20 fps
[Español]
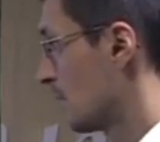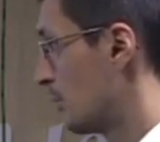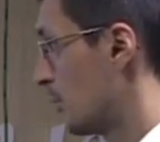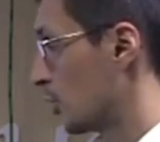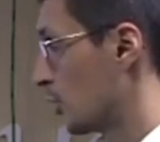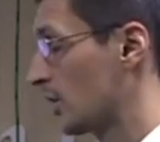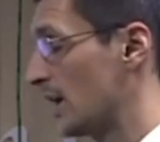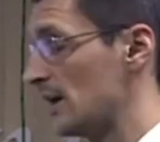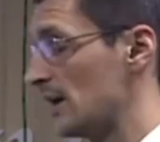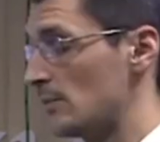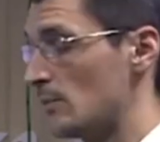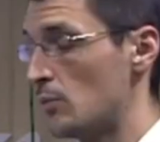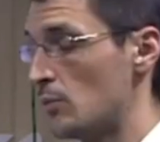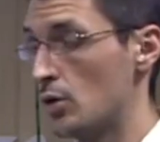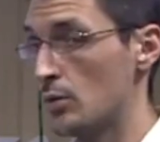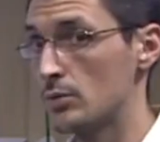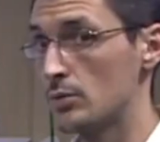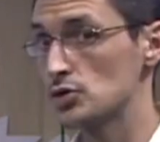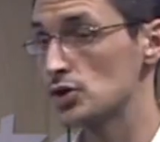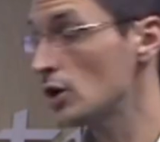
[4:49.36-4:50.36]
¿Por qué?
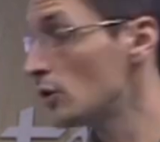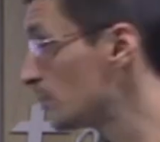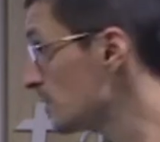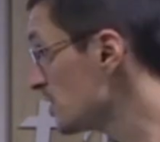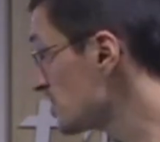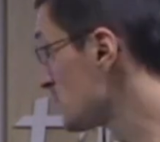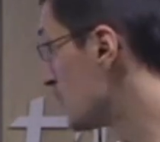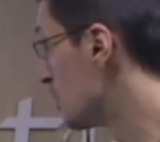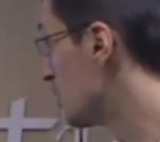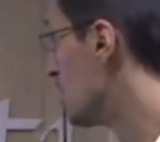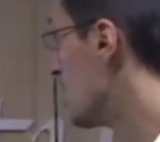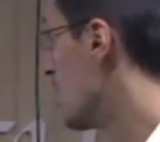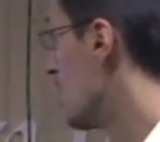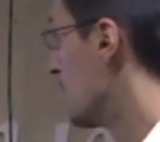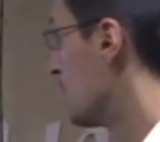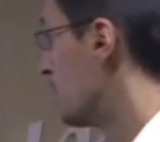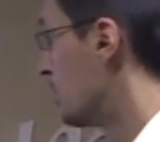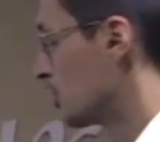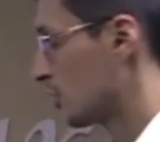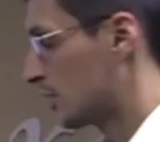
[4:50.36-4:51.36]
Volvemos a lo mismo,
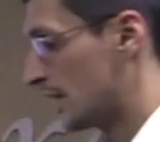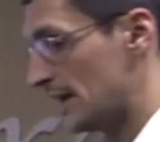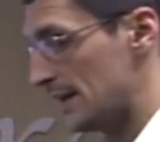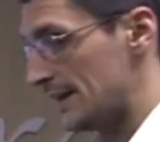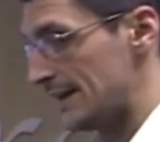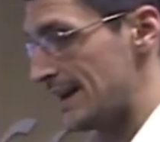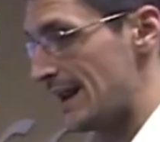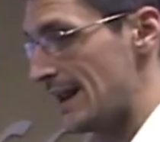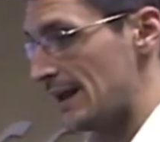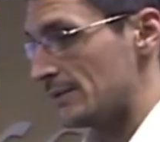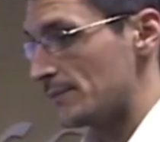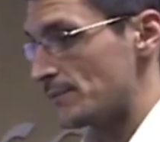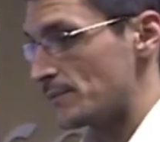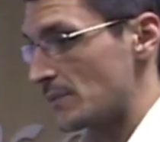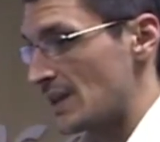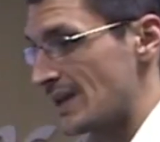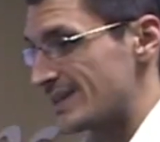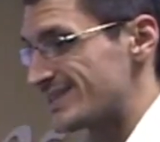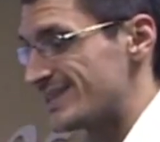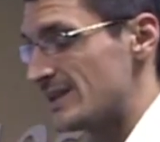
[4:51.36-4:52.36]
porque
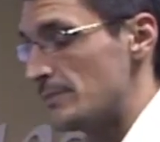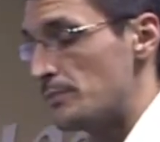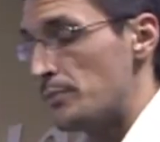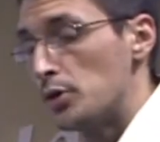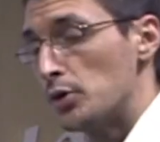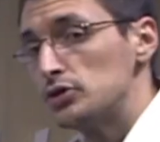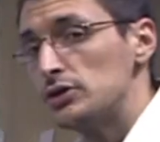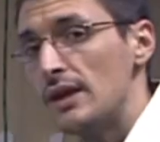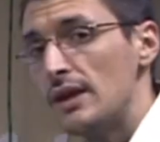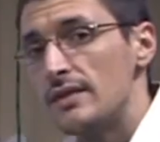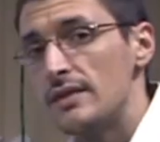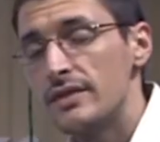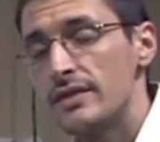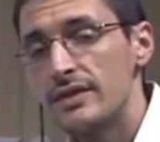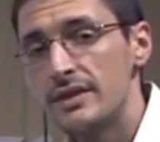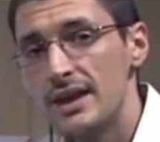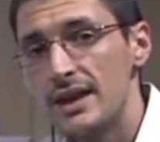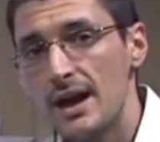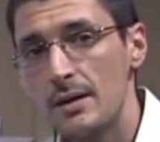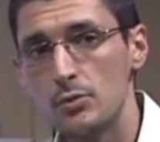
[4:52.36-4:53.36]
si
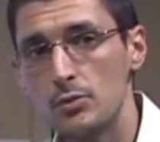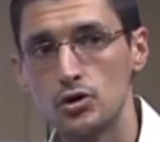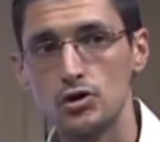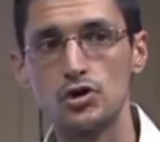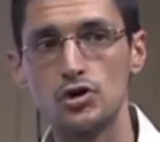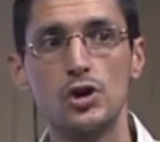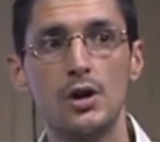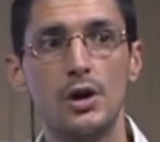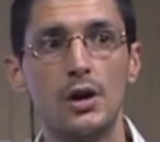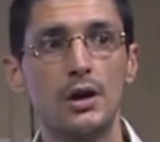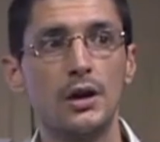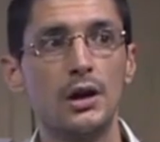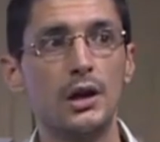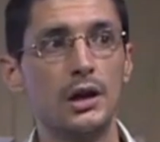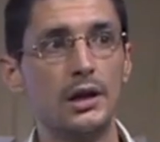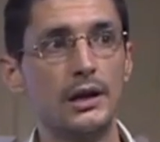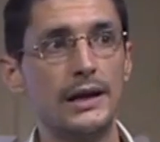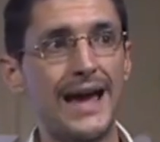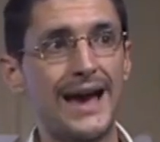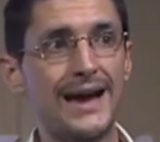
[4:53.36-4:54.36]
potenciamos
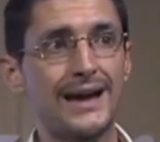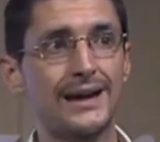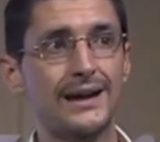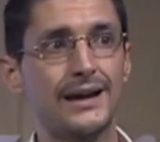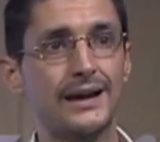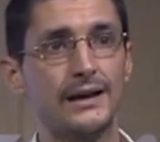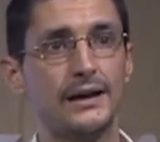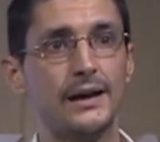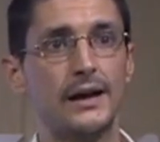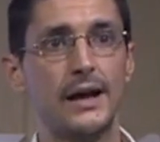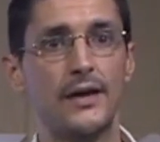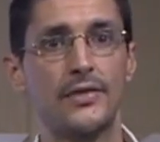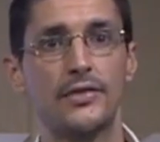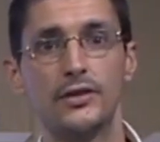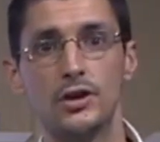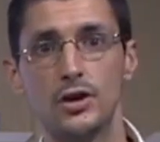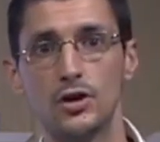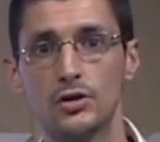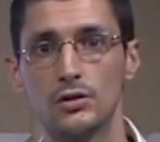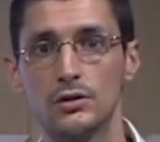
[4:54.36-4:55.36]
eh, la
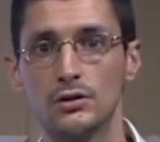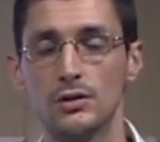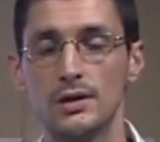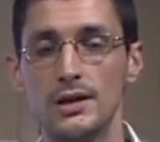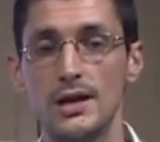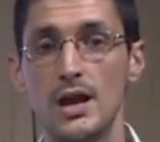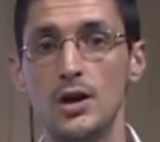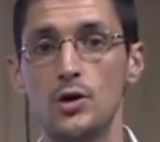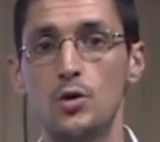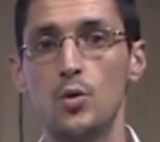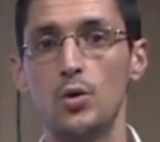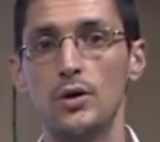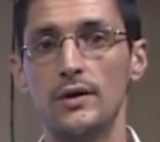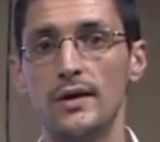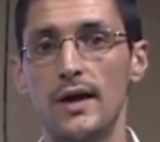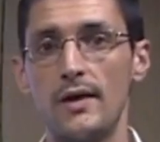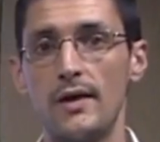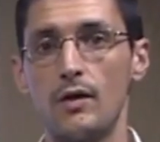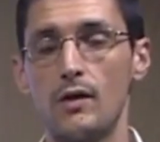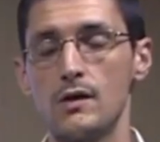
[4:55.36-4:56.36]
generación y el
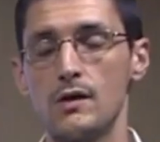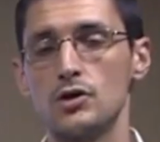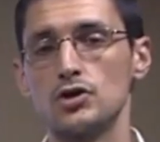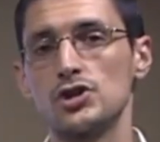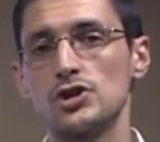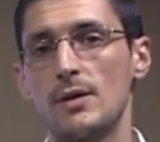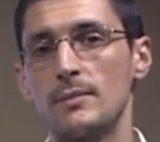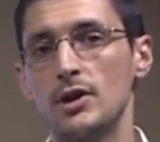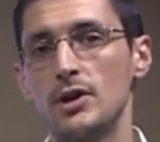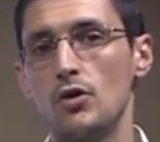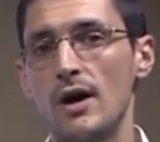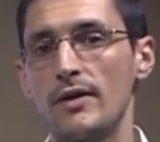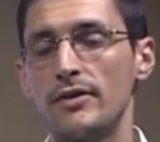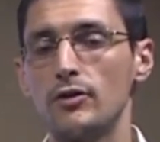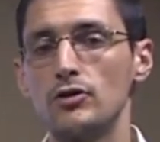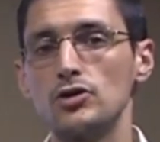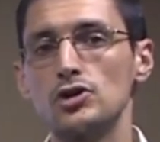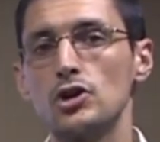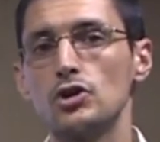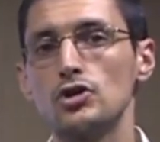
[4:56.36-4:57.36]
cuidado de los
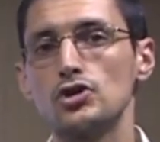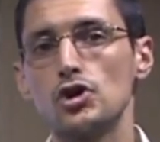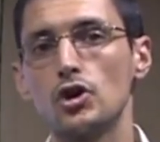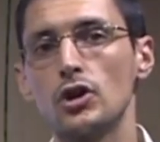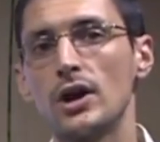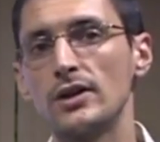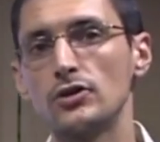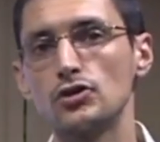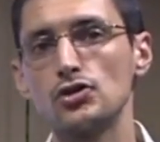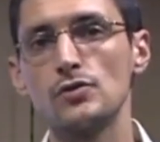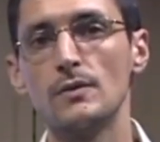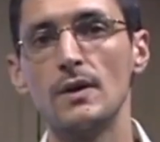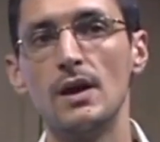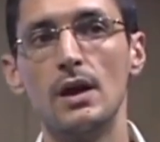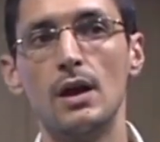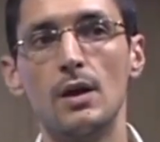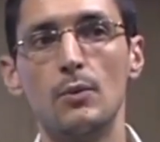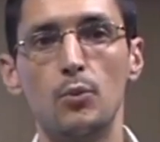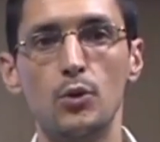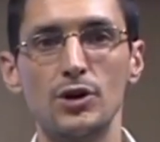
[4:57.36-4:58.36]
aminoácidos en los órganos,
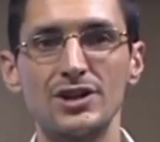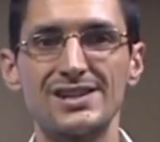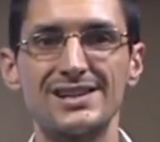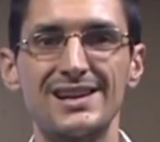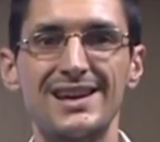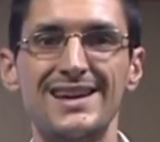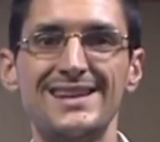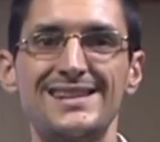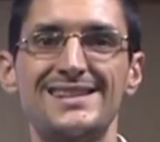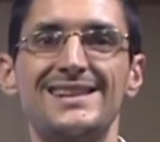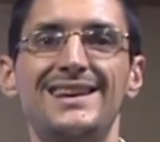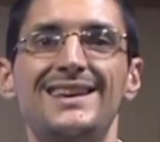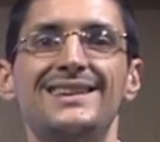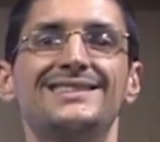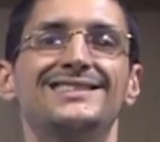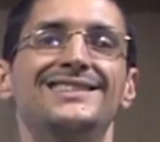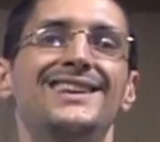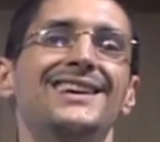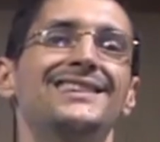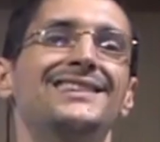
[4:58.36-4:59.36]
pues
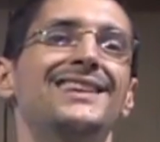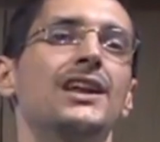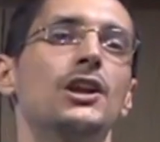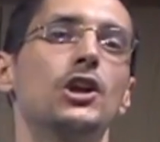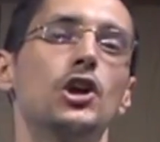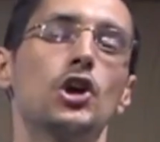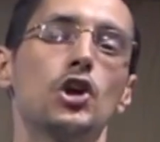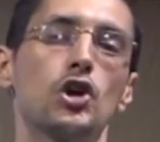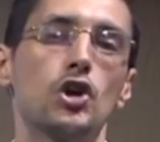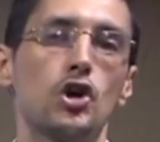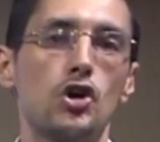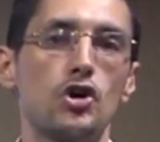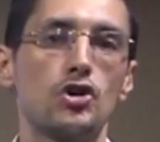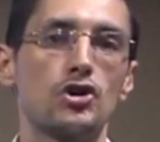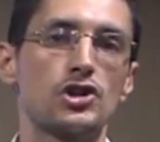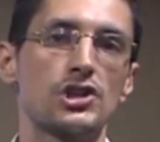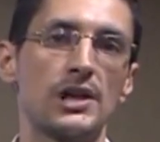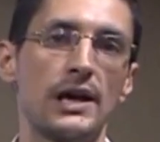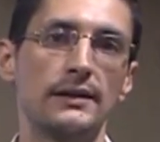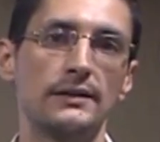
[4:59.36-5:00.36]
ese deterioro
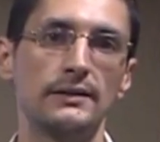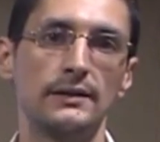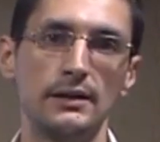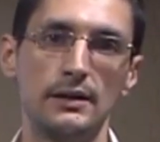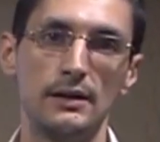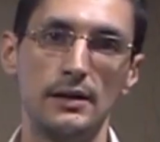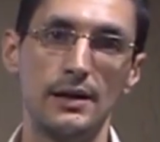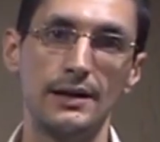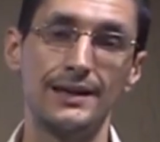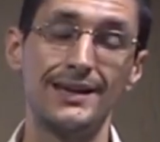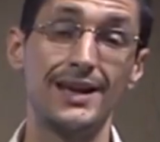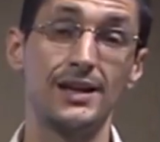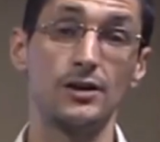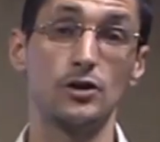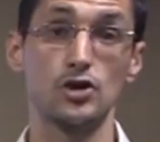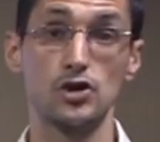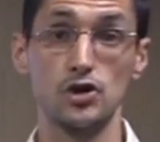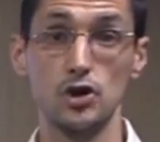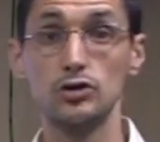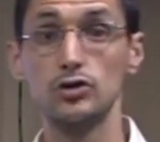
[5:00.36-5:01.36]
constante que
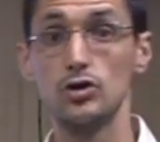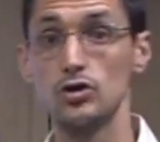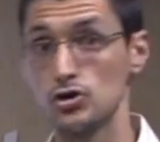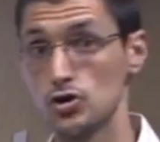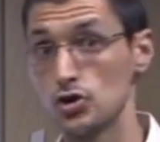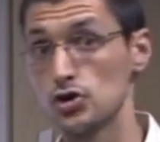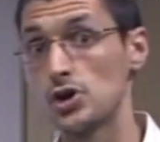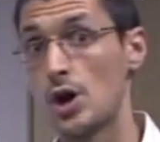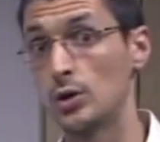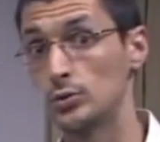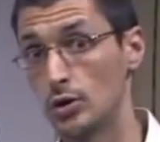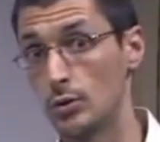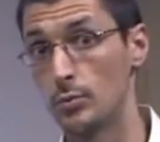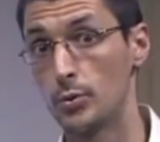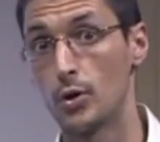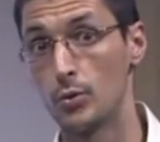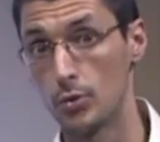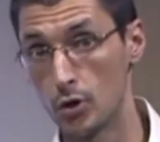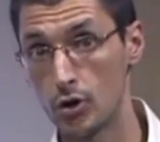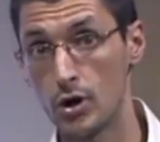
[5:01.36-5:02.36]
nosotros nos
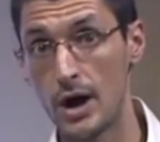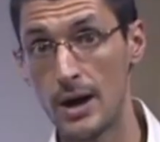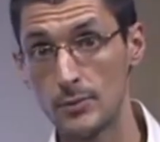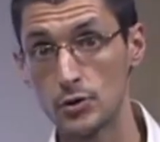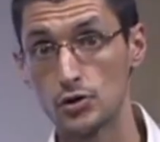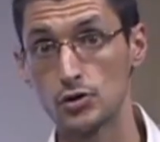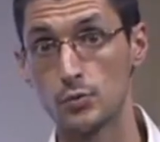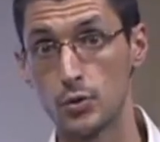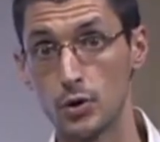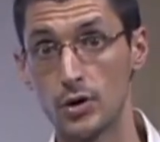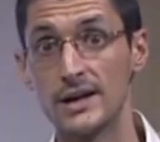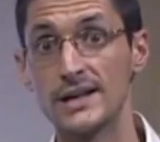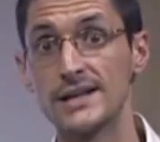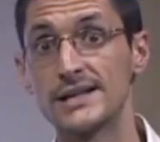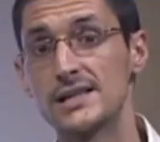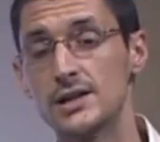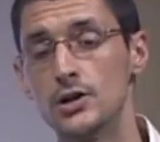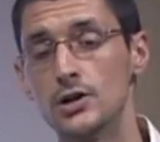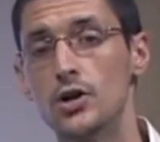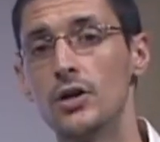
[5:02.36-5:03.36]
autoprovocamos por el
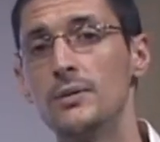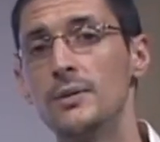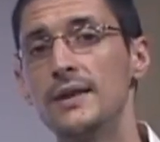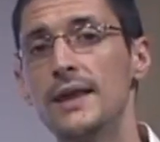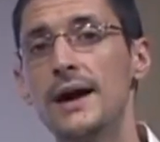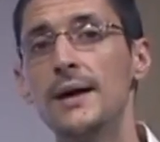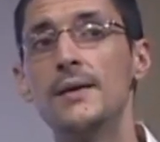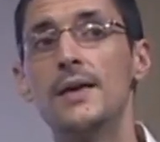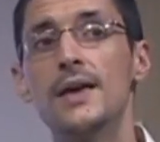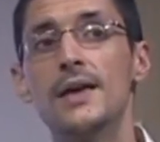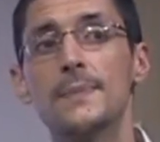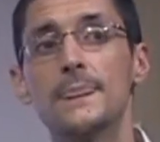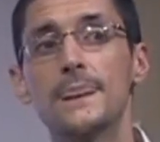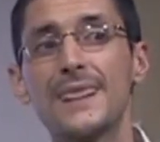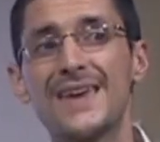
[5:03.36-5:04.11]
estilo de vida